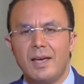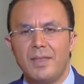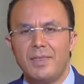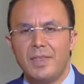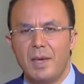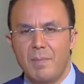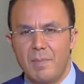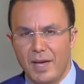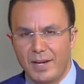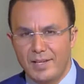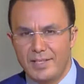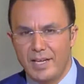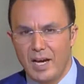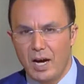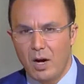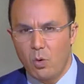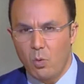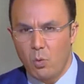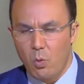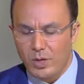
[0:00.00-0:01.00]

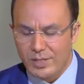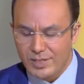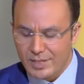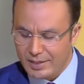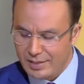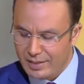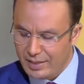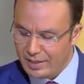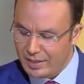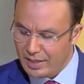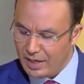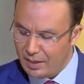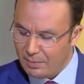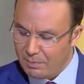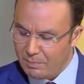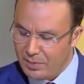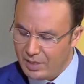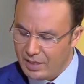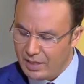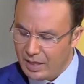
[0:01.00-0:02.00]
68
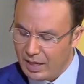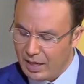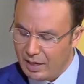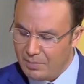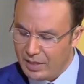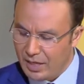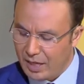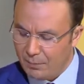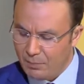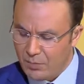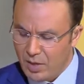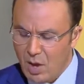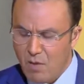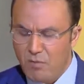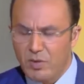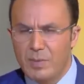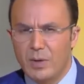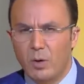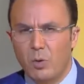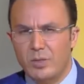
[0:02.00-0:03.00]
بالمئة
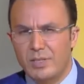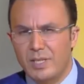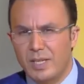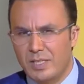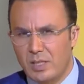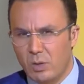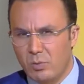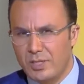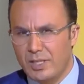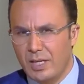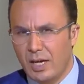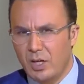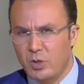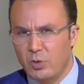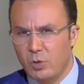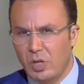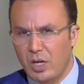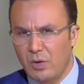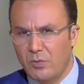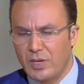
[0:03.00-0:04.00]
فيما يخص التوزيع
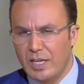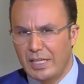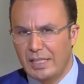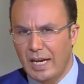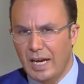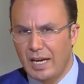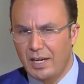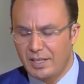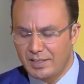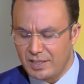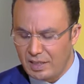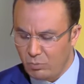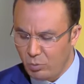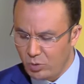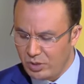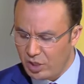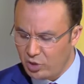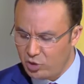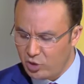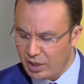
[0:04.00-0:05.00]
الجغرافي للحالات
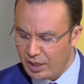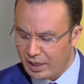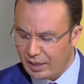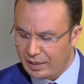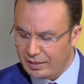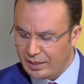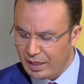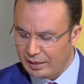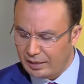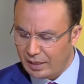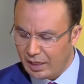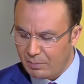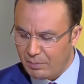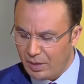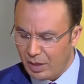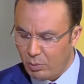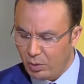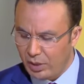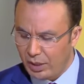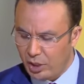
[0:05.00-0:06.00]
المسجلة خلال ال
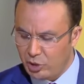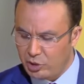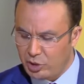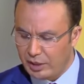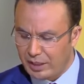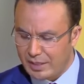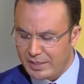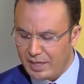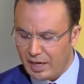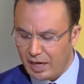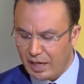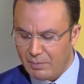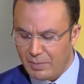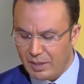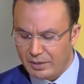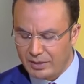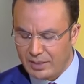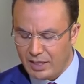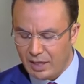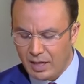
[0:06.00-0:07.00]
24 ساعة
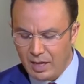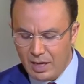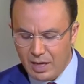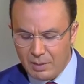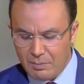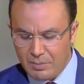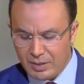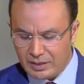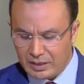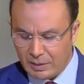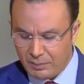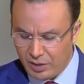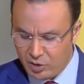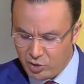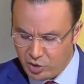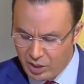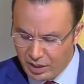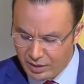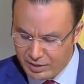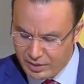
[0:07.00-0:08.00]
الماضية بالطبع
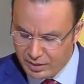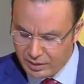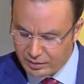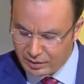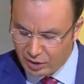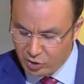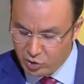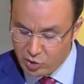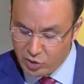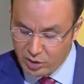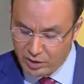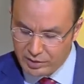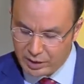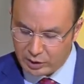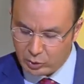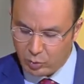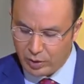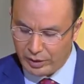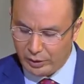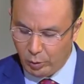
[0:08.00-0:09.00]
جهة طنجة
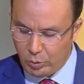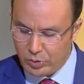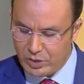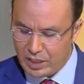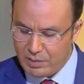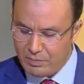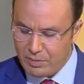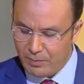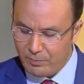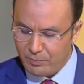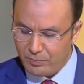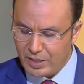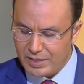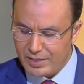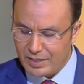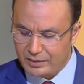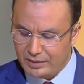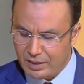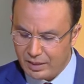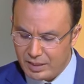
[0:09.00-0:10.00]
تطوان الحسيمة
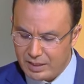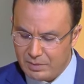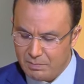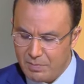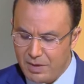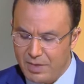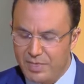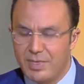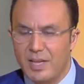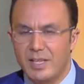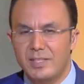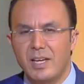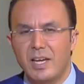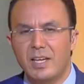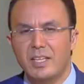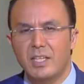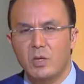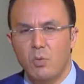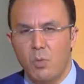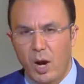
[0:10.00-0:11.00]
تصدرت ب
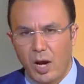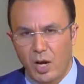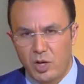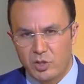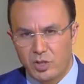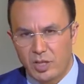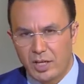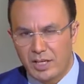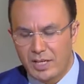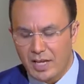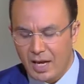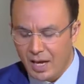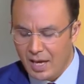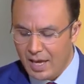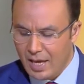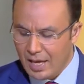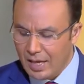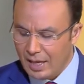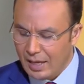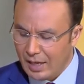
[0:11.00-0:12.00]
22
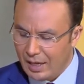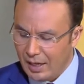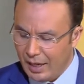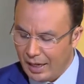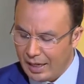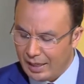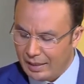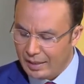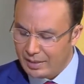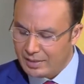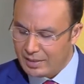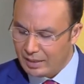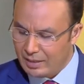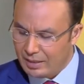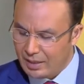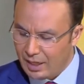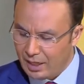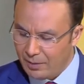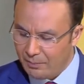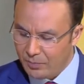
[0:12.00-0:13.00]
حالة
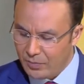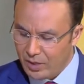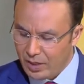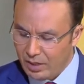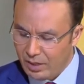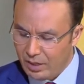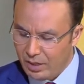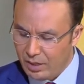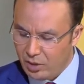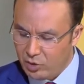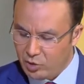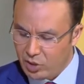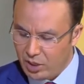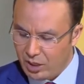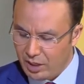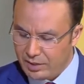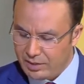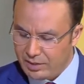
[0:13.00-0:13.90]
تليها جهة